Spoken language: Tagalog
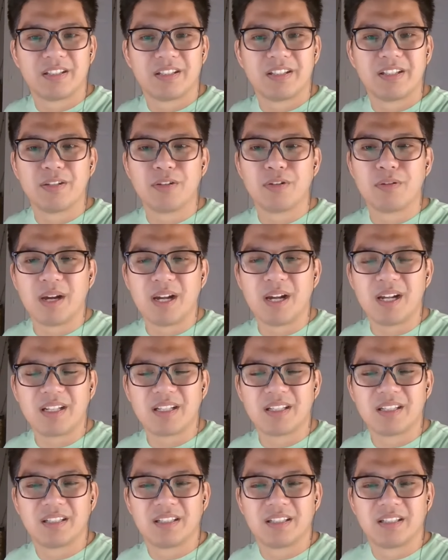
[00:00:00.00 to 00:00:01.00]
Di ho ba?
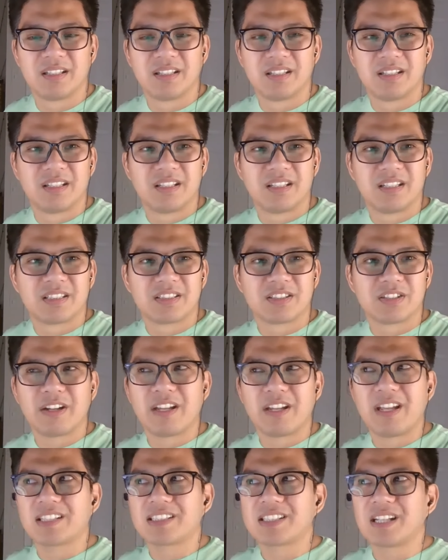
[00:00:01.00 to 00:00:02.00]
So
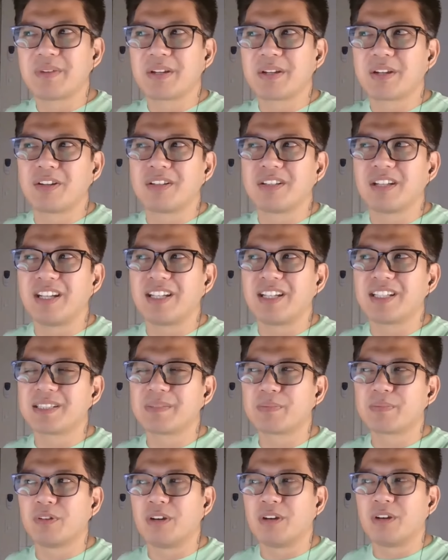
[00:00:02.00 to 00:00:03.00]
kaya sabi ko,
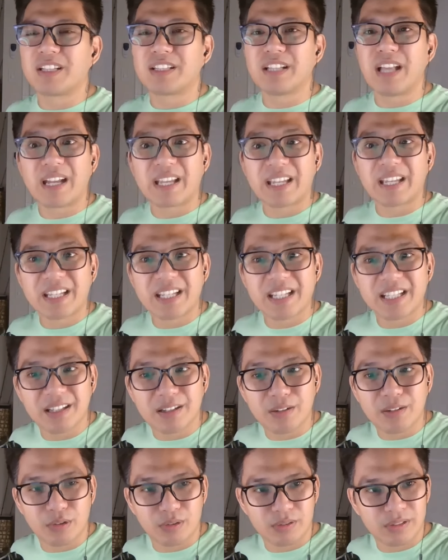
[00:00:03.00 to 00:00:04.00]
naisip ko at
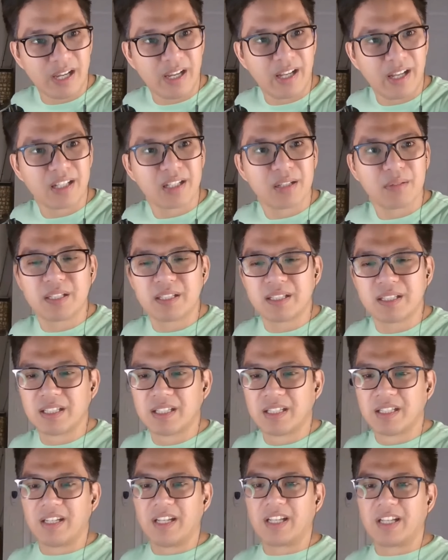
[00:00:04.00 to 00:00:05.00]
nakikita ko dahil naman
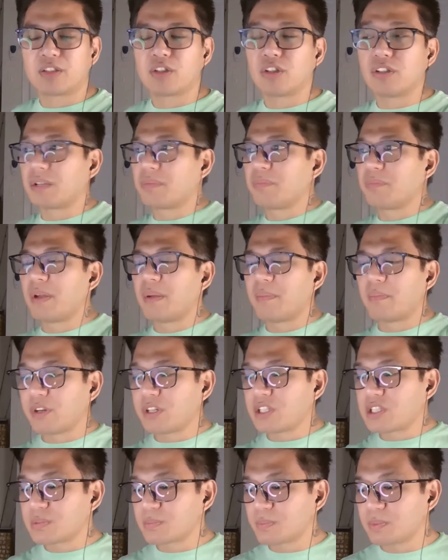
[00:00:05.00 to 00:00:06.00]
eto
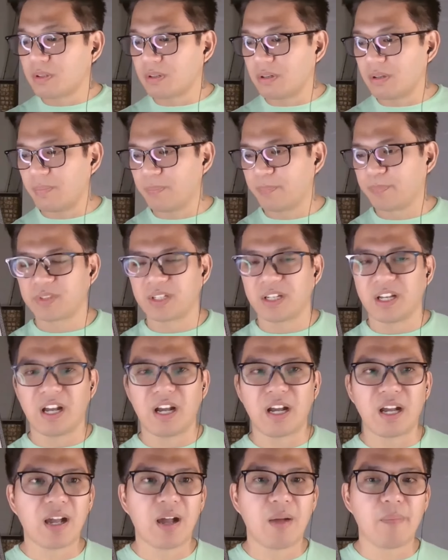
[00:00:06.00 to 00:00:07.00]
nagme-merge po
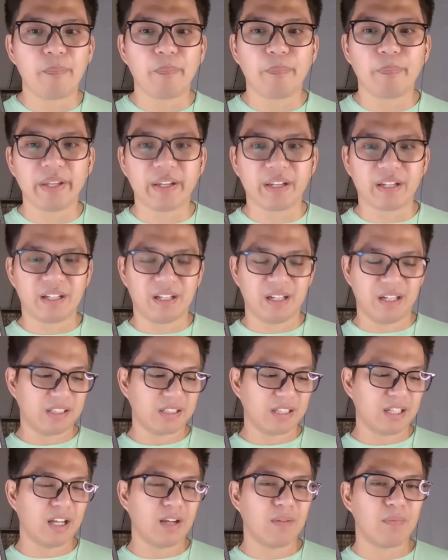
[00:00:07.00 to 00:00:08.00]
ang kakamping
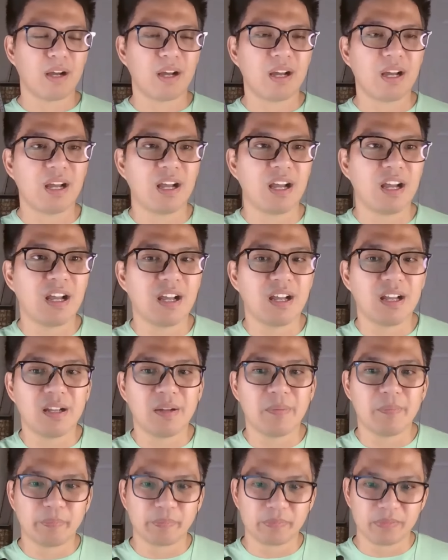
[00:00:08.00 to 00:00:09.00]
at ang mga
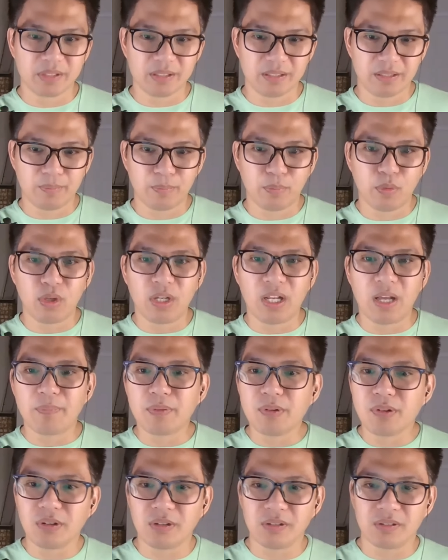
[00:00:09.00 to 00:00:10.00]
pula
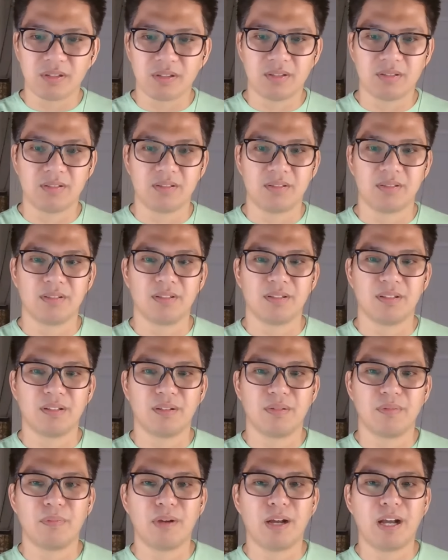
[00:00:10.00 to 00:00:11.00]
po,
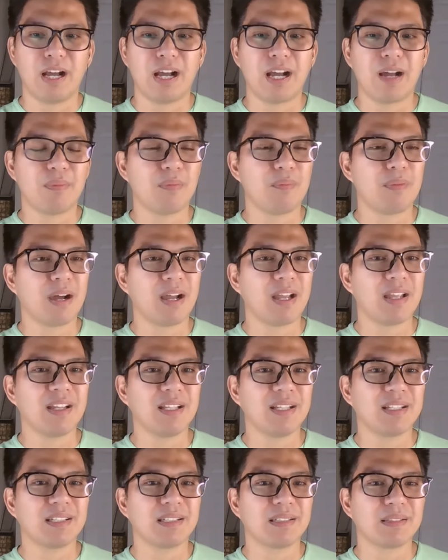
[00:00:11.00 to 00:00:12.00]
mga
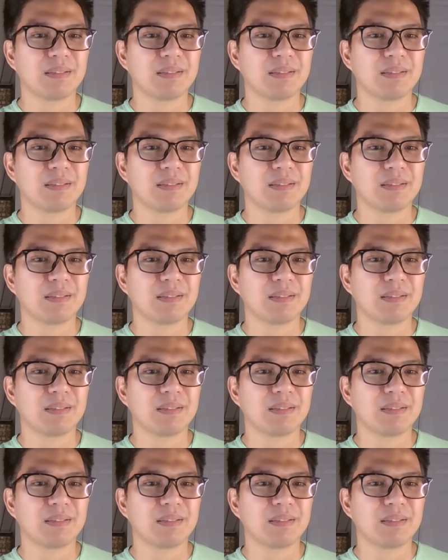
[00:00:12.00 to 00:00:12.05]
kababayan.